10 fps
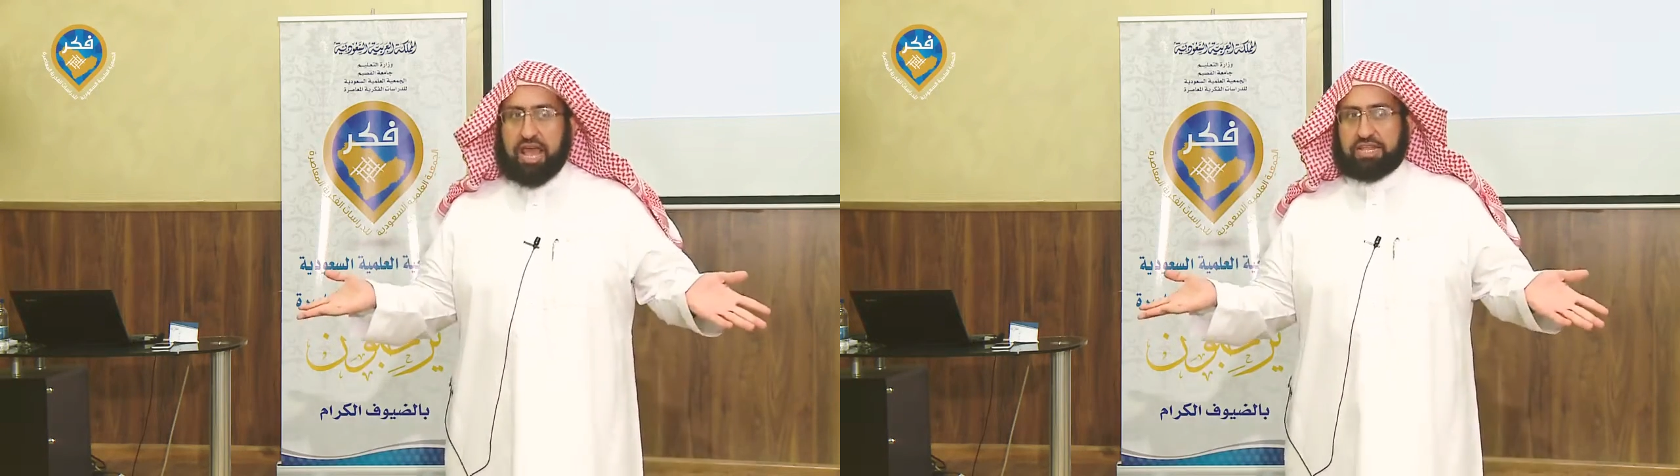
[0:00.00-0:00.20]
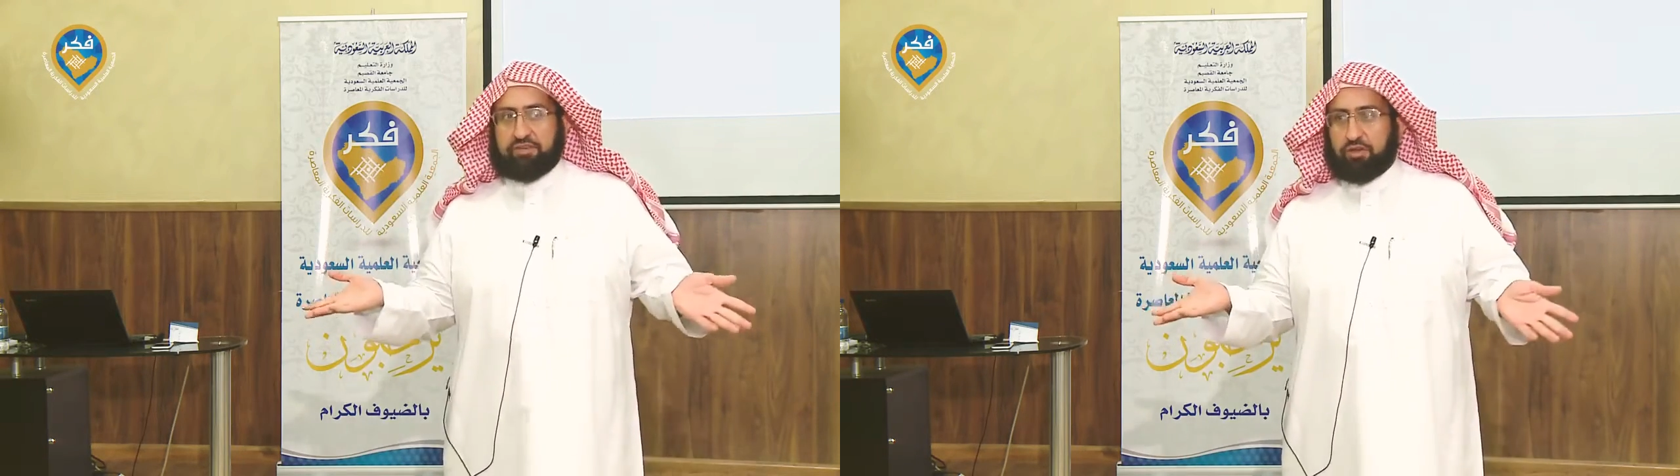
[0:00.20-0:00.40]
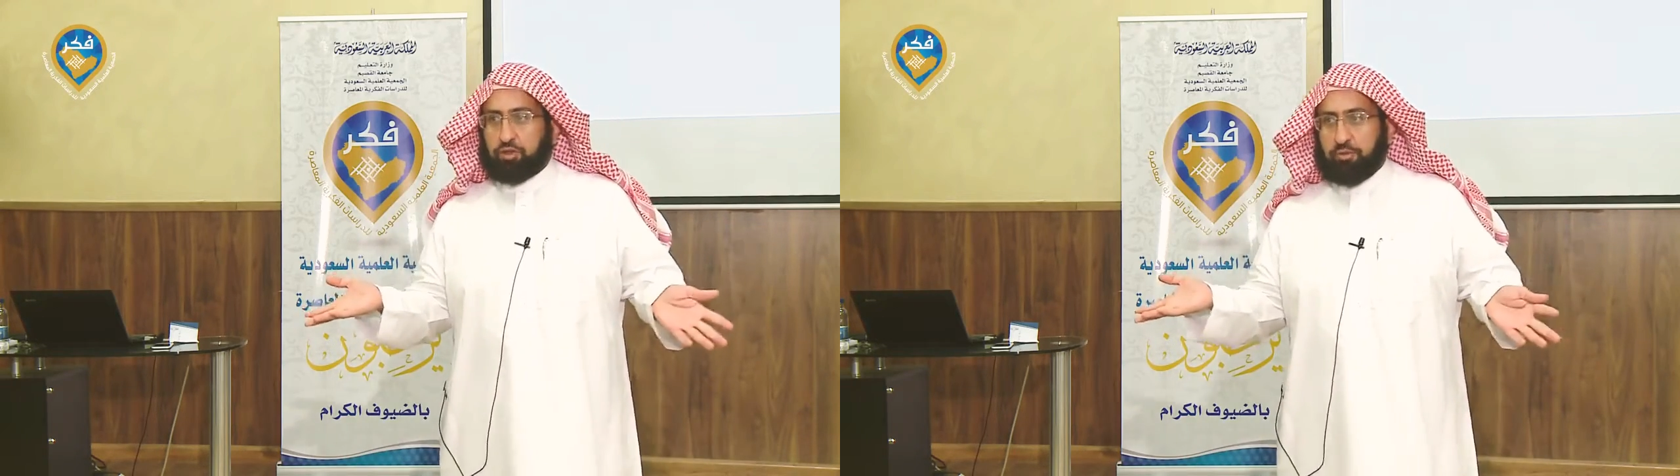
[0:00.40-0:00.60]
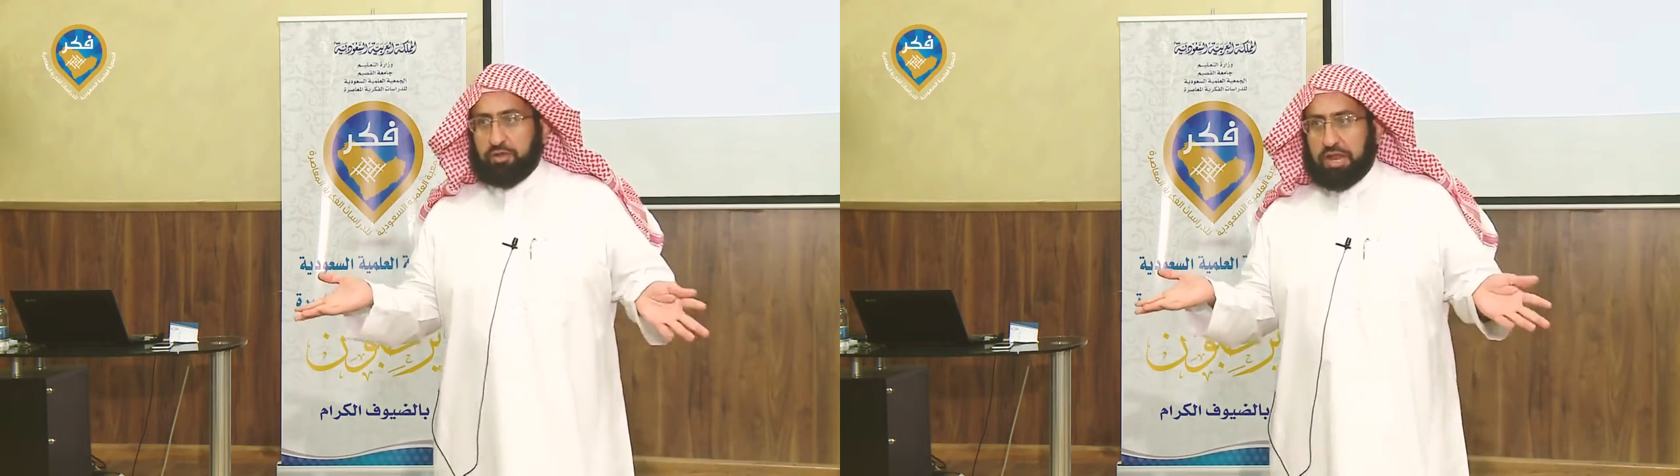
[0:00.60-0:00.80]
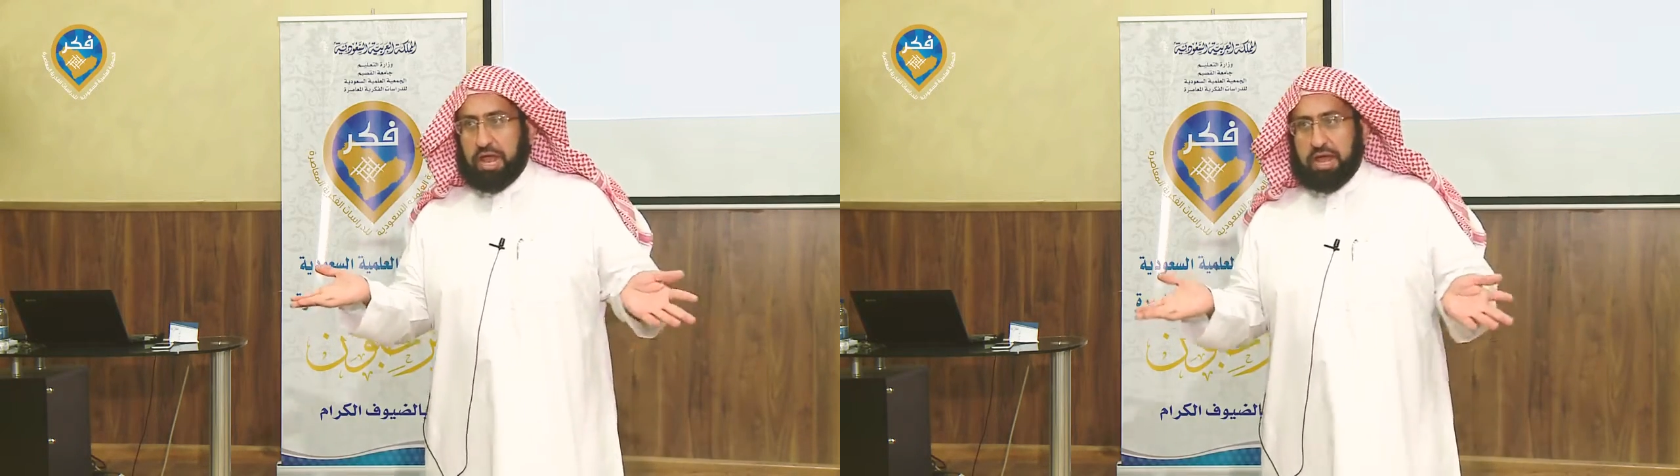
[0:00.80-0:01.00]
حتى في كتب
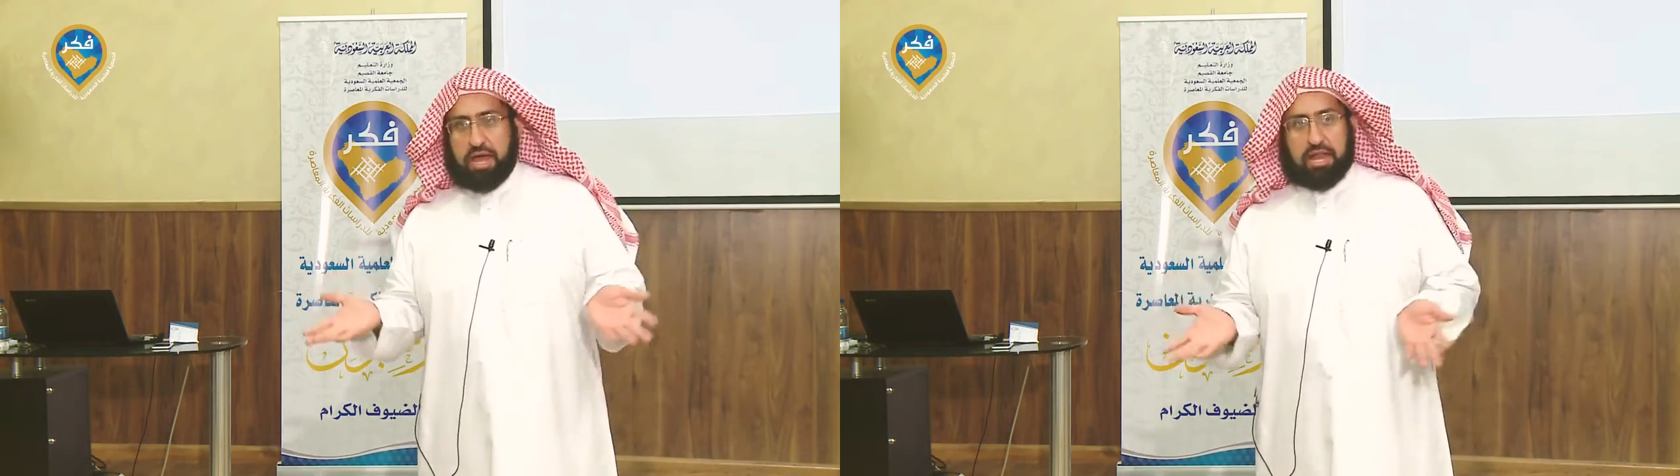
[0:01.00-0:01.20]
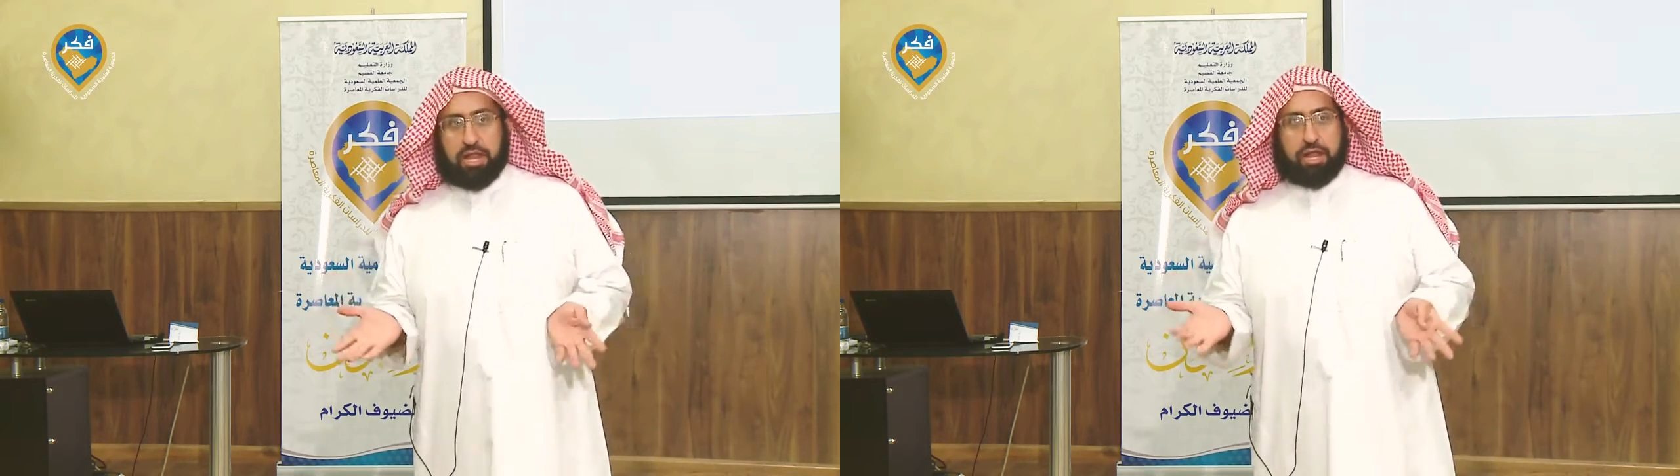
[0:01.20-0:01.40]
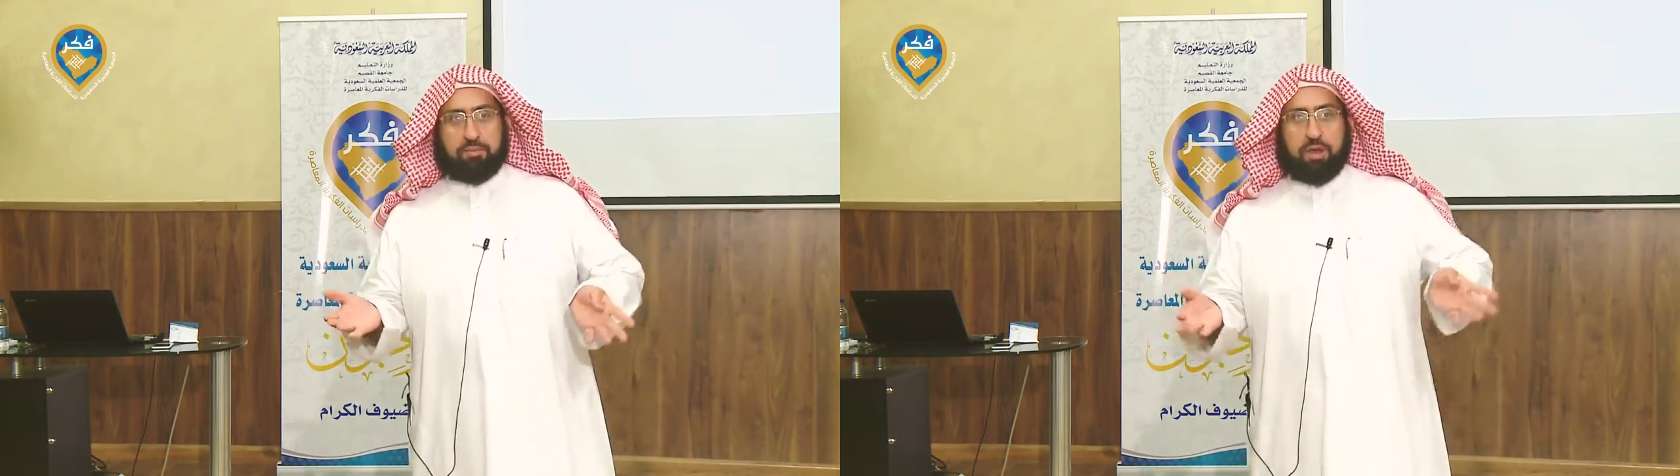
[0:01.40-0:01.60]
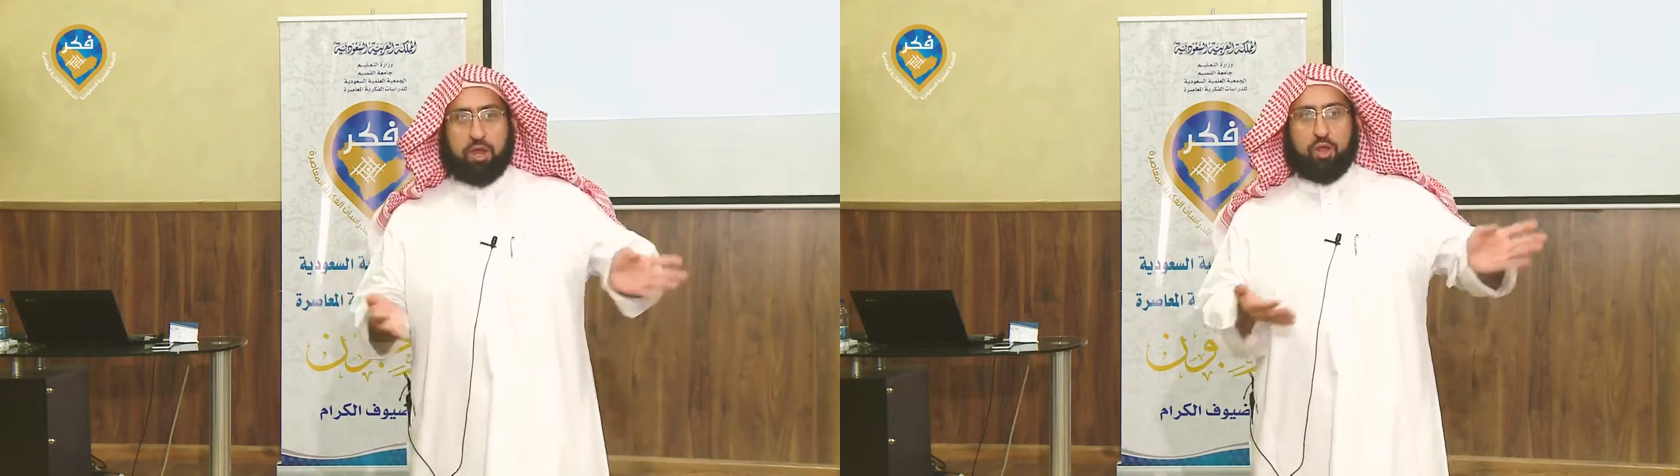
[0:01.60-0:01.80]
آه، أهل العلم